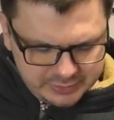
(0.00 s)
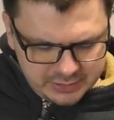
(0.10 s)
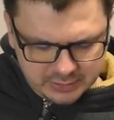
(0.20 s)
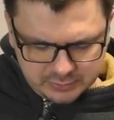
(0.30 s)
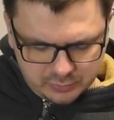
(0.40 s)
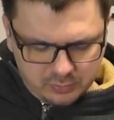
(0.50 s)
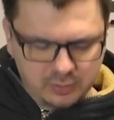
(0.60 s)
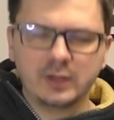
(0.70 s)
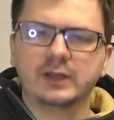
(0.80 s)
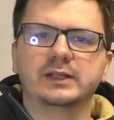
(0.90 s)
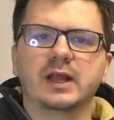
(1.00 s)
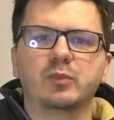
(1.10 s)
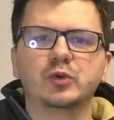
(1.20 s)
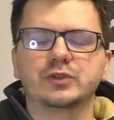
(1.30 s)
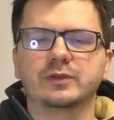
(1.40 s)
не делать, но для
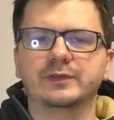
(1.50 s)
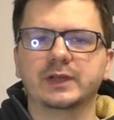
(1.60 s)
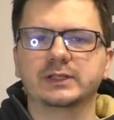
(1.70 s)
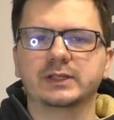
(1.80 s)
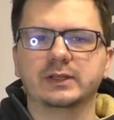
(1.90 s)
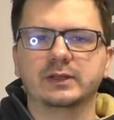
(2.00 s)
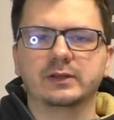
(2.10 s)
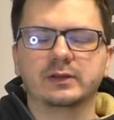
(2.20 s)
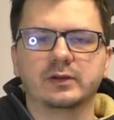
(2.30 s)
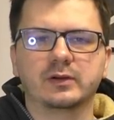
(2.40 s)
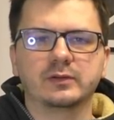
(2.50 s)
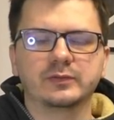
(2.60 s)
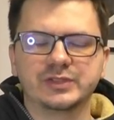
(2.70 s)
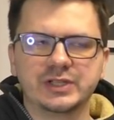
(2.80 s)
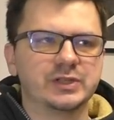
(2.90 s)
пущего эффекта
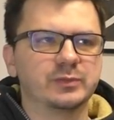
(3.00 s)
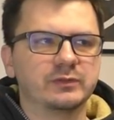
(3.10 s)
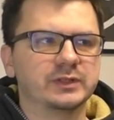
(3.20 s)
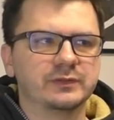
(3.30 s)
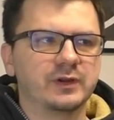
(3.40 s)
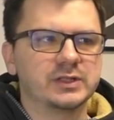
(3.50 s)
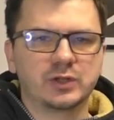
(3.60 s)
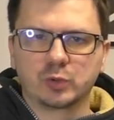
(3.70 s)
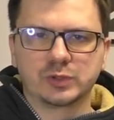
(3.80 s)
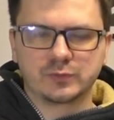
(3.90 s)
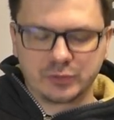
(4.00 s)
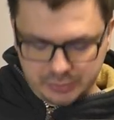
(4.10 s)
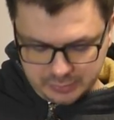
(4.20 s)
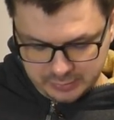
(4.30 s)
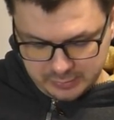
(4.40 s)
э, здесь именно в этой фразе круто звучит.